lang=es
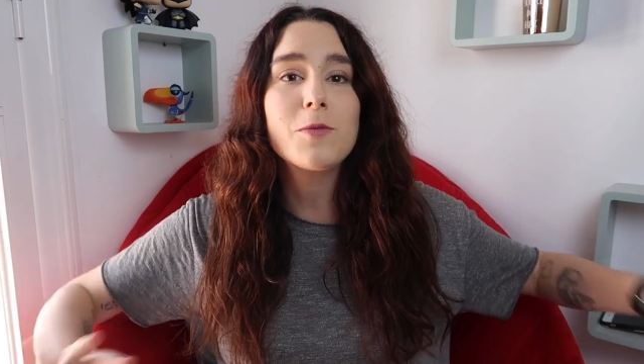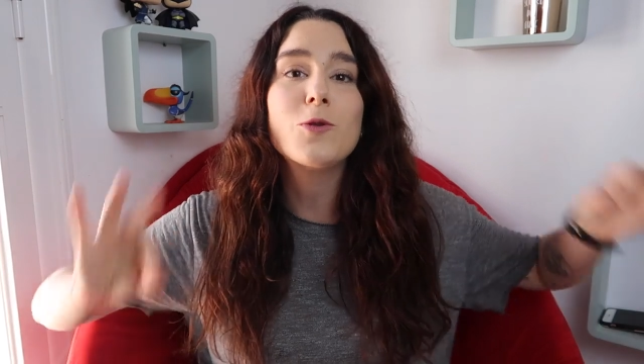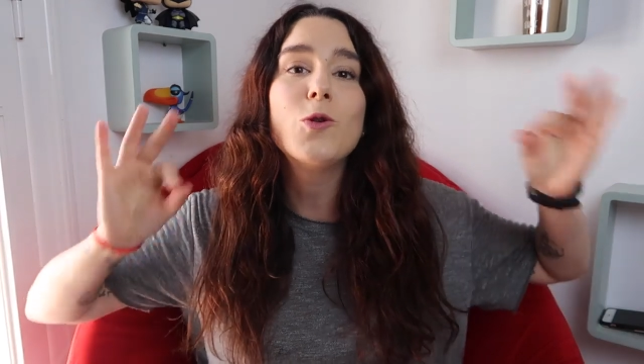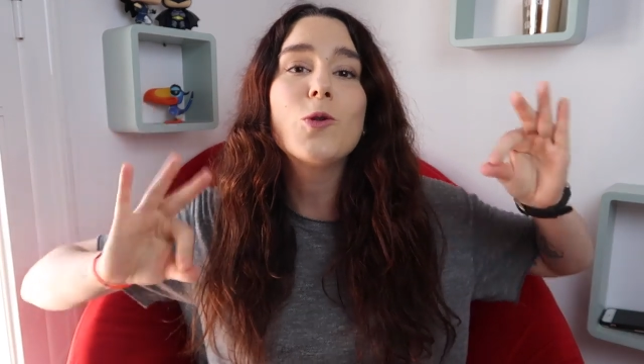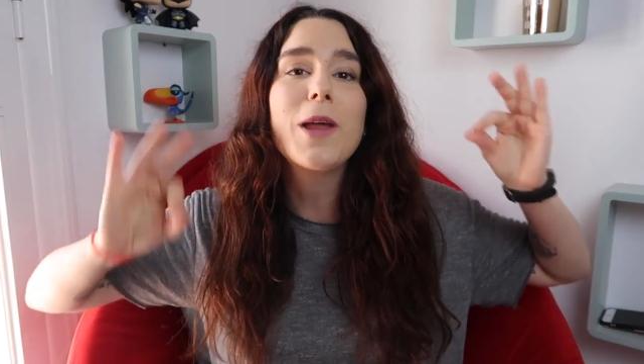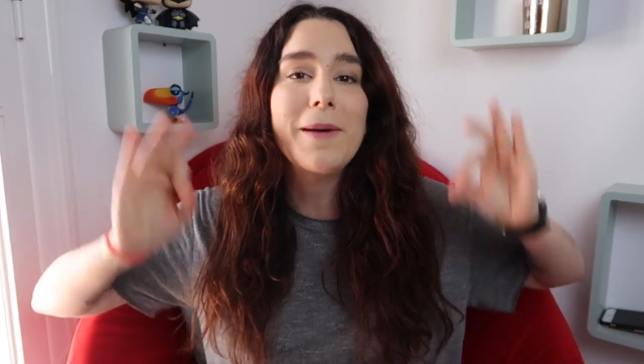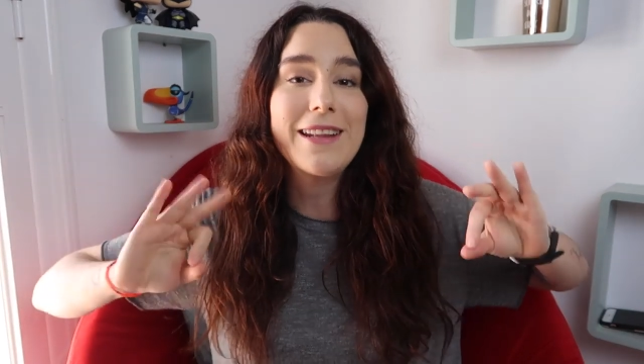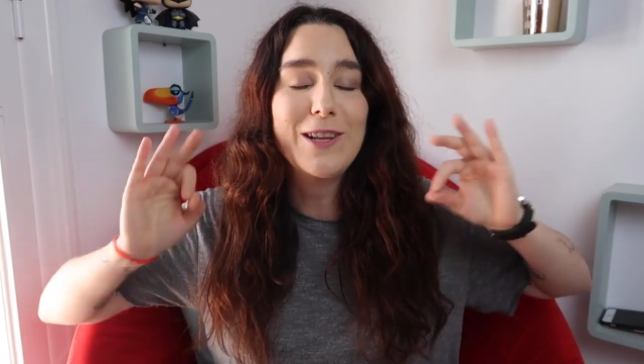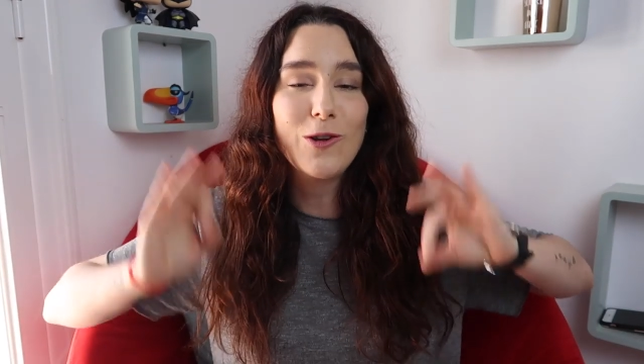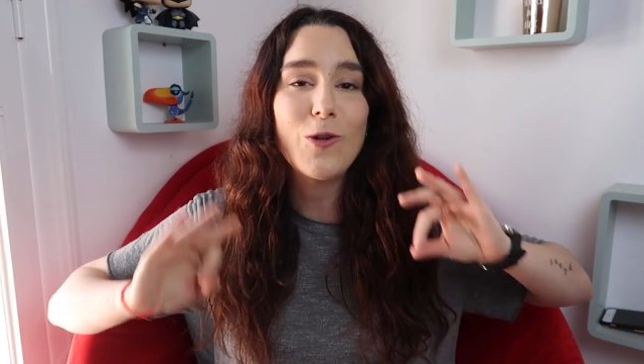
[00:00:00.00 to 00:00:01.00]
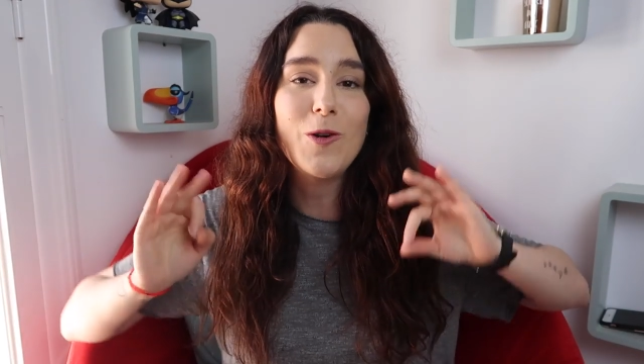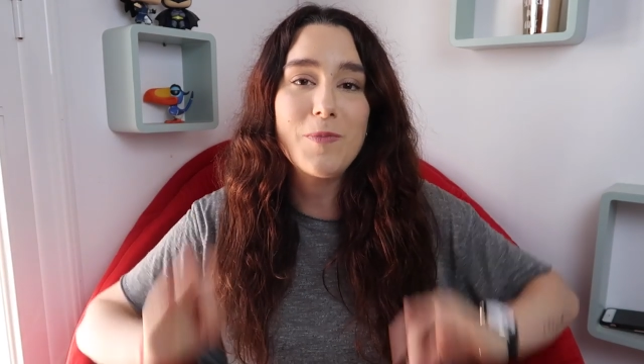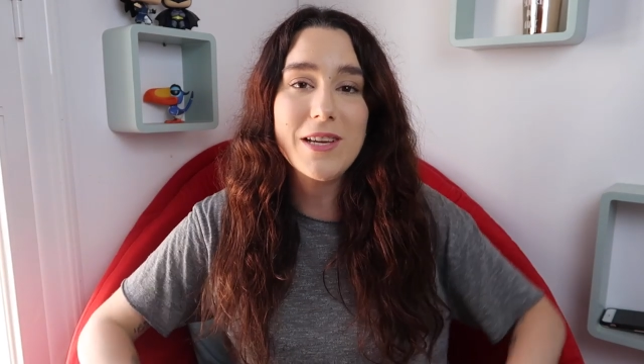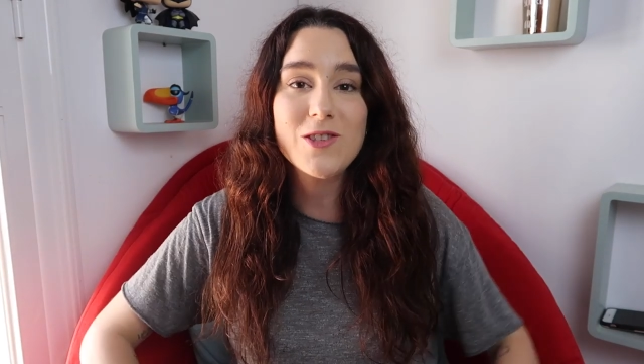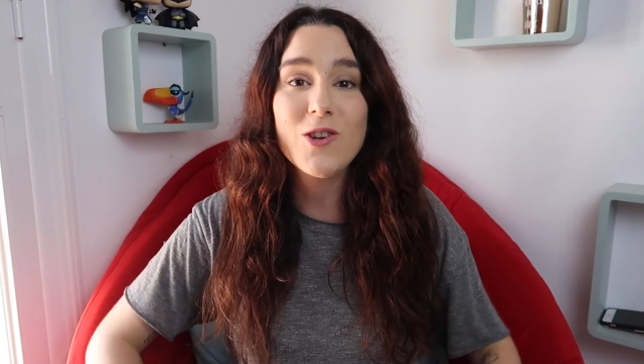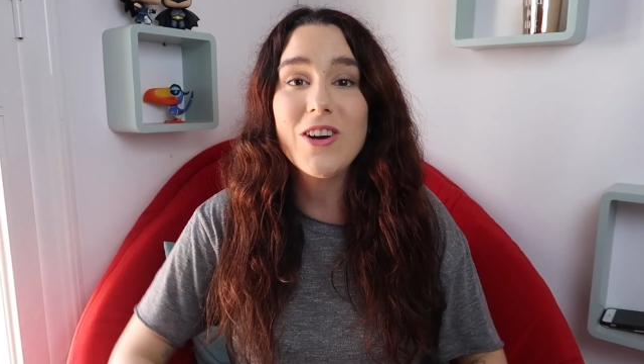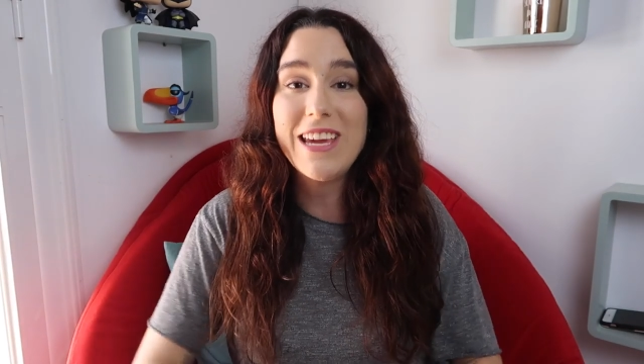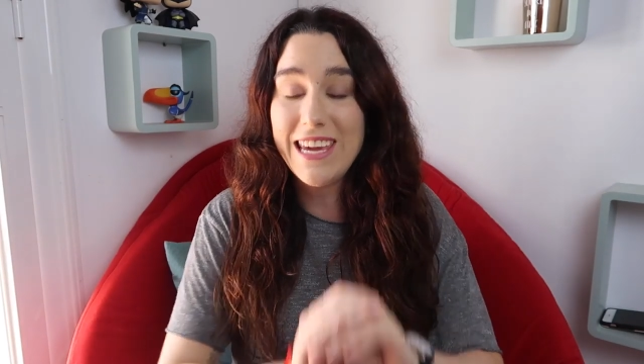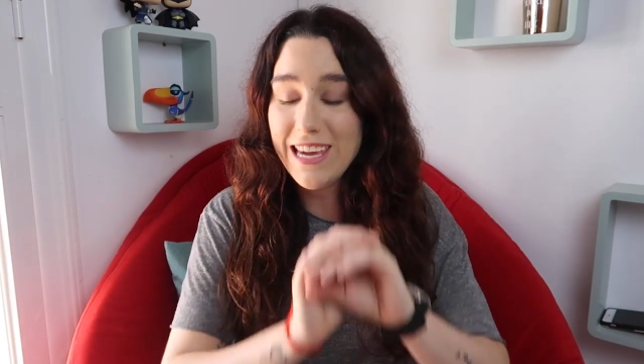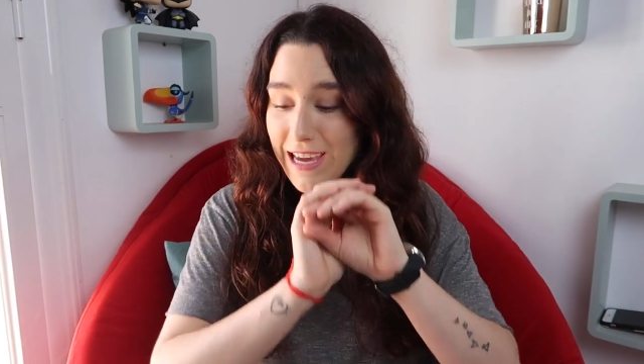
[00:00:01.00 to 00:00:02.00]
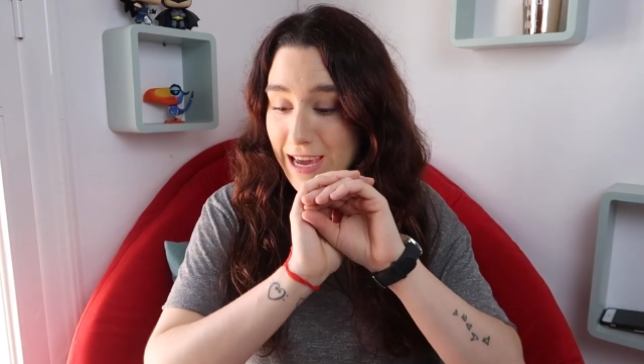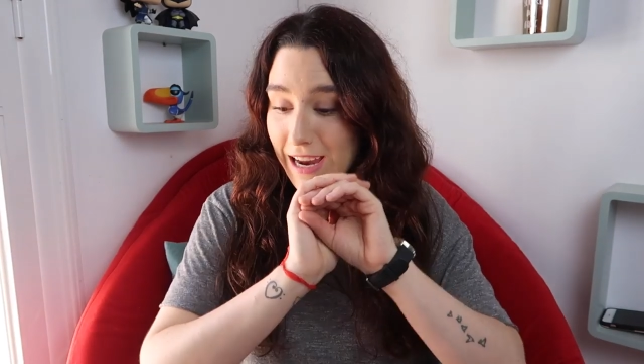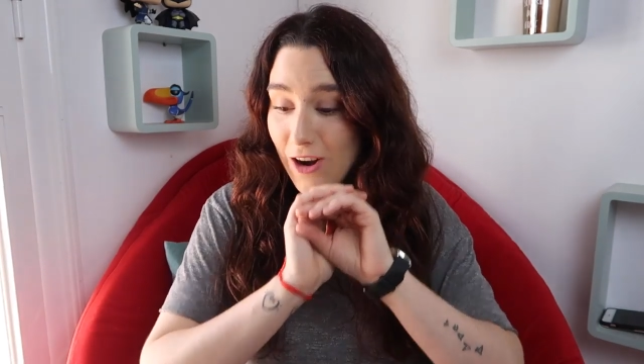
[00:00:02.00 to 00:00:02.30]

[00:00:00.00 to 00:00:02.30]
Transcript: absolutamente todo el piso y